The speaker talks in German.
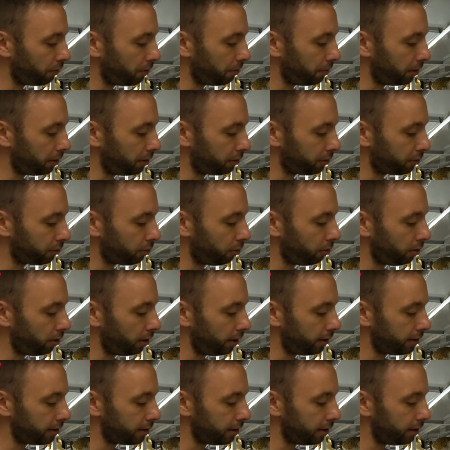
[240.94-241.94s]
wie man toll
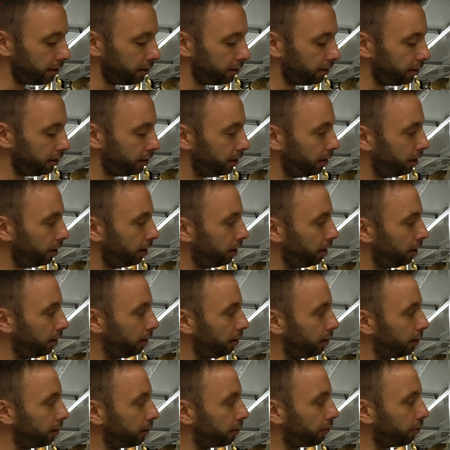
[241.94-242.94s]
an seinen
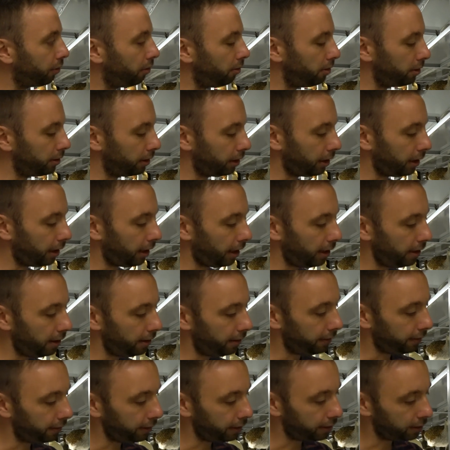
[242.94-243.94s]
tollen
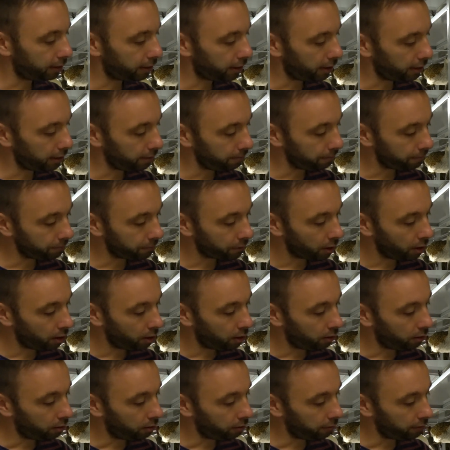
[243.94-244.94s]
Krallen sehen kann.
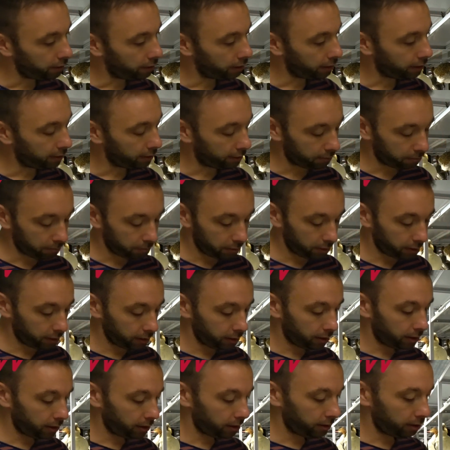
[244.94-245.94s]
Und wenn ich jetzt mal
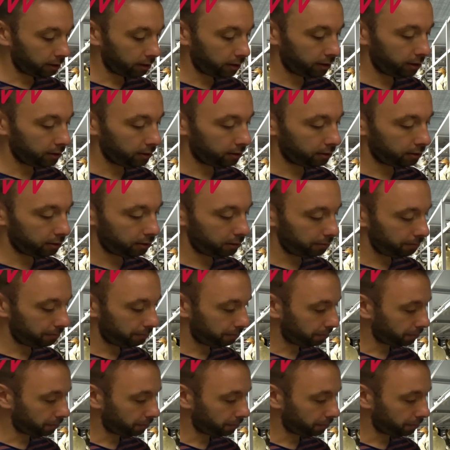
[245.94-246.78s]
hier ranhalte,